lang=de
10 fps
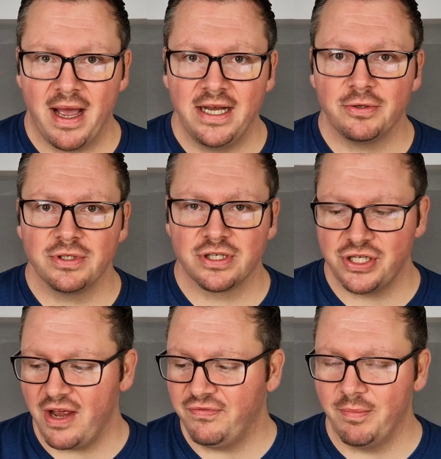Intro ist
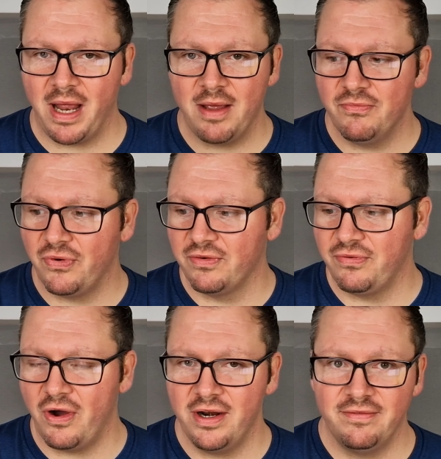geschafft. Wir bleiben von
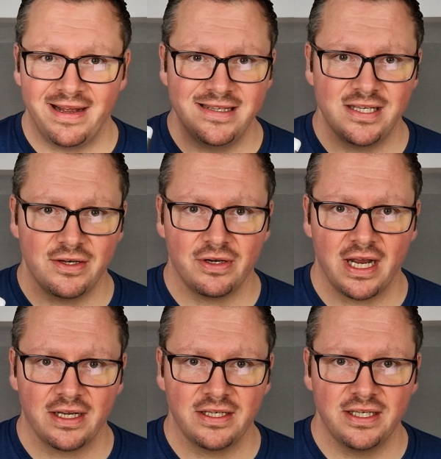vorne, weil es ja noch kein
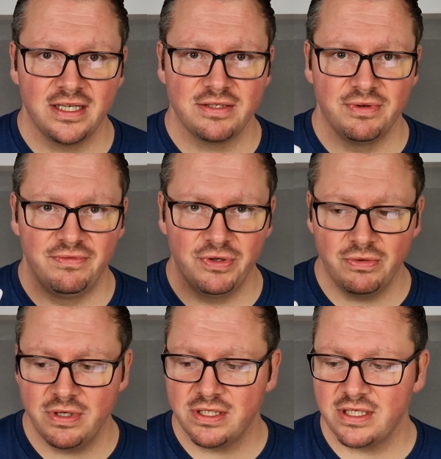richtiges
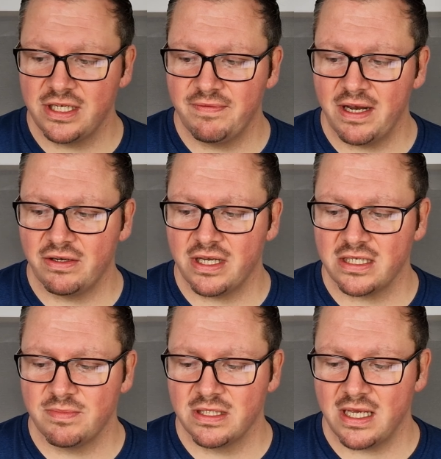Review ist. Ich werde euch
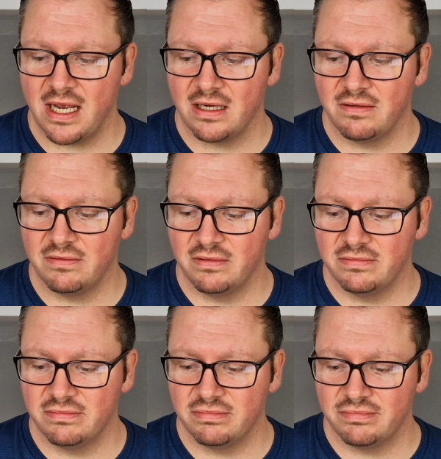erstmal sagen,
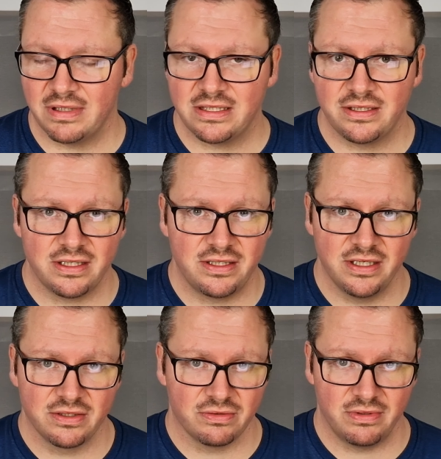äh, was jetzt hier
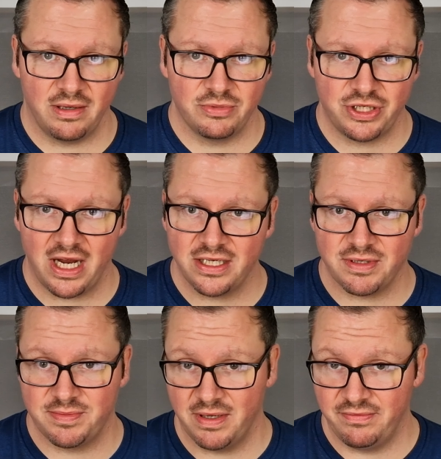so am Start ist,
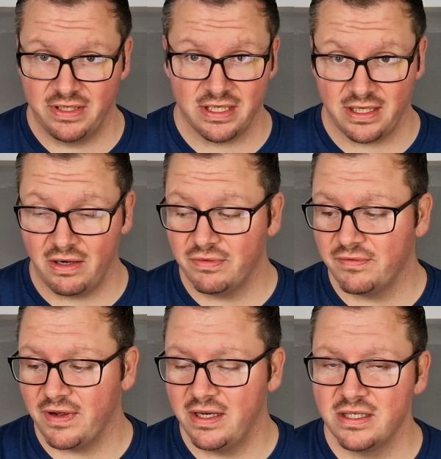was mir, wie gesagt,
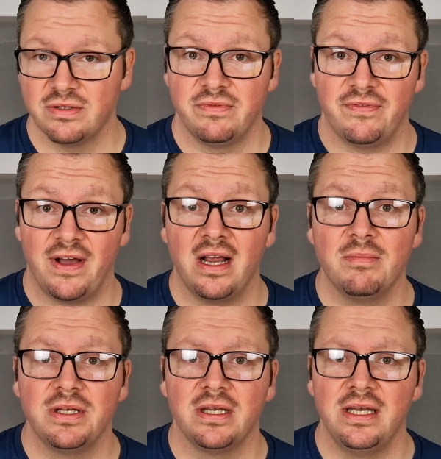aufgefallen ist. Und wir fangen
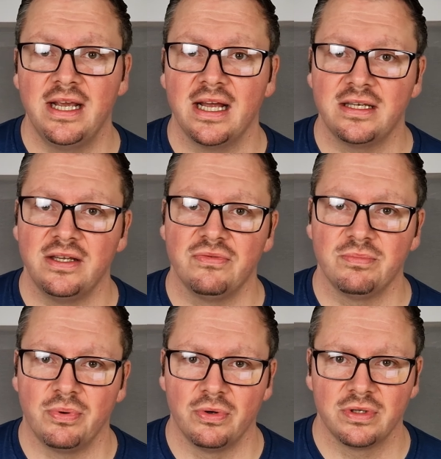mit den negativen
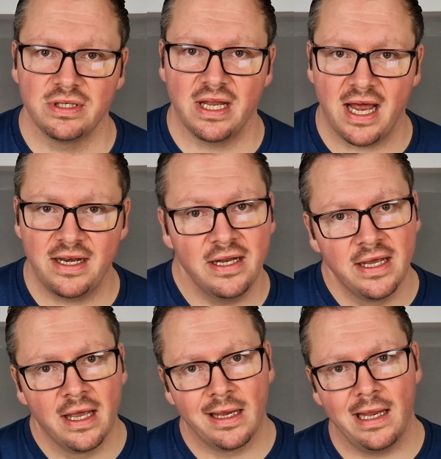Punkten an,
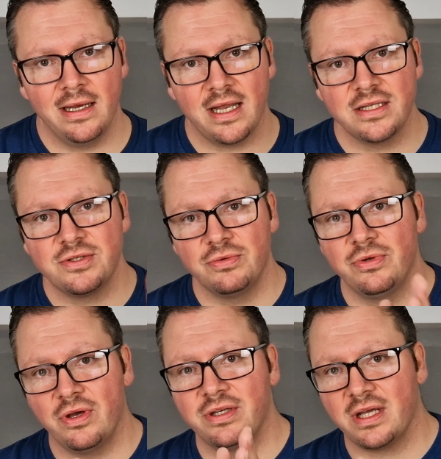gehen dann zu
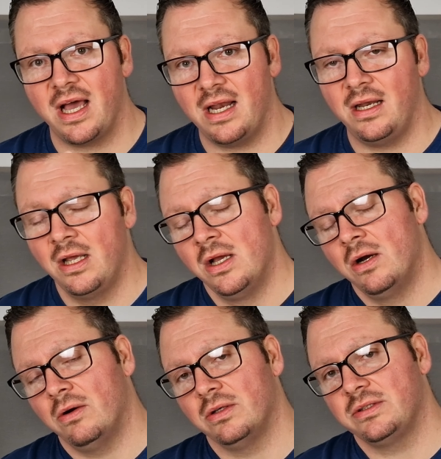neutral
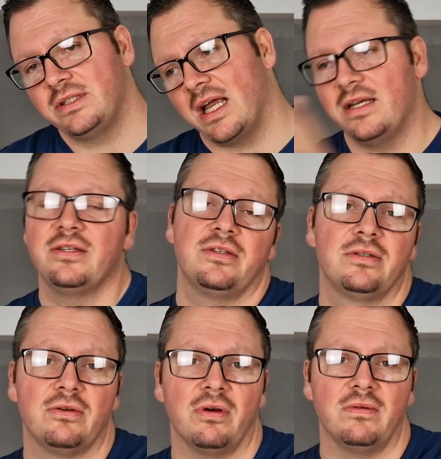und dann
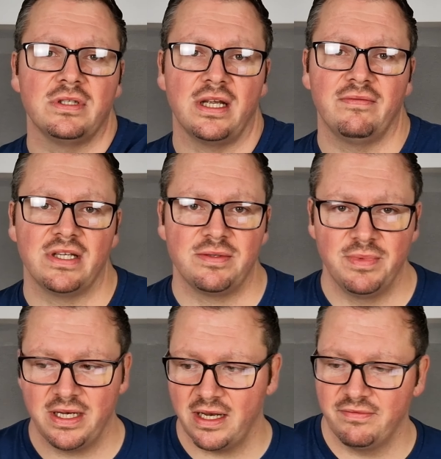gucken wir uns an, was
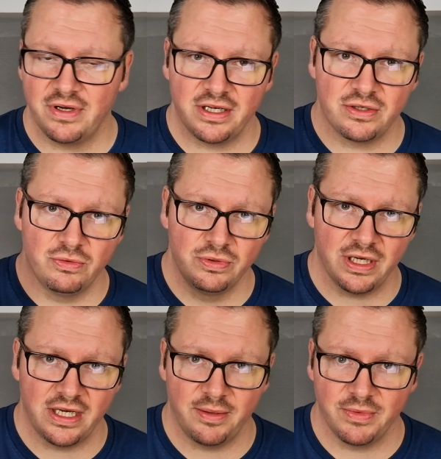mir dann wirklich gut
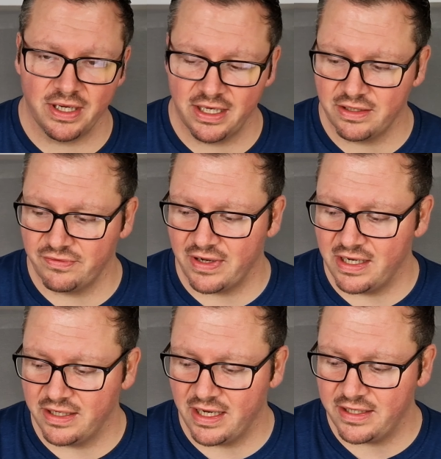an dem Gerät
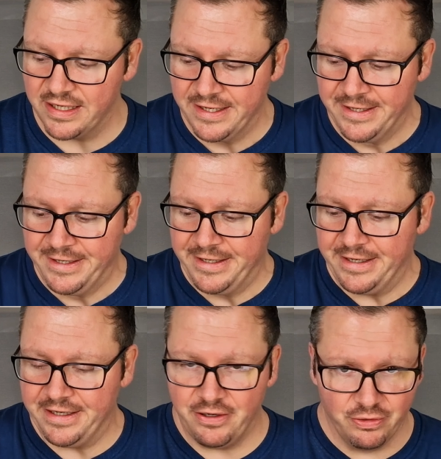gefallen hat.
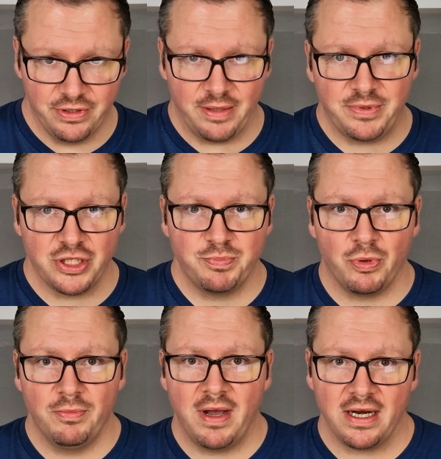Unten habt ihr
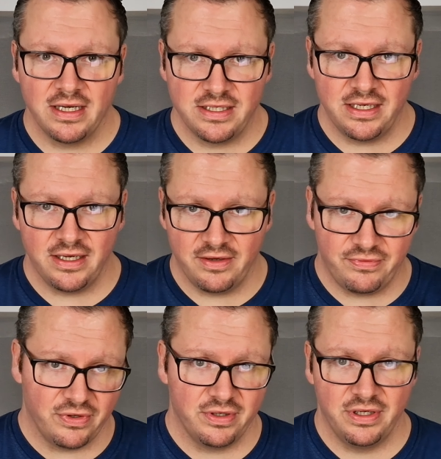Sprungmarken, da seht ihr
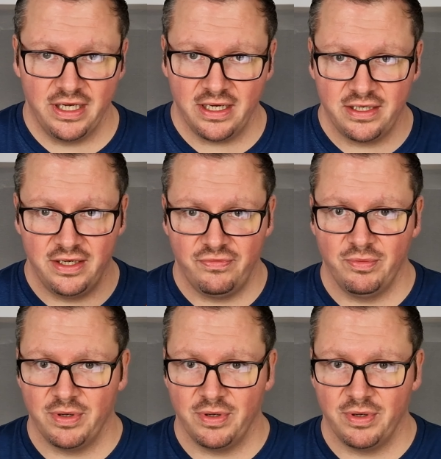von negativ über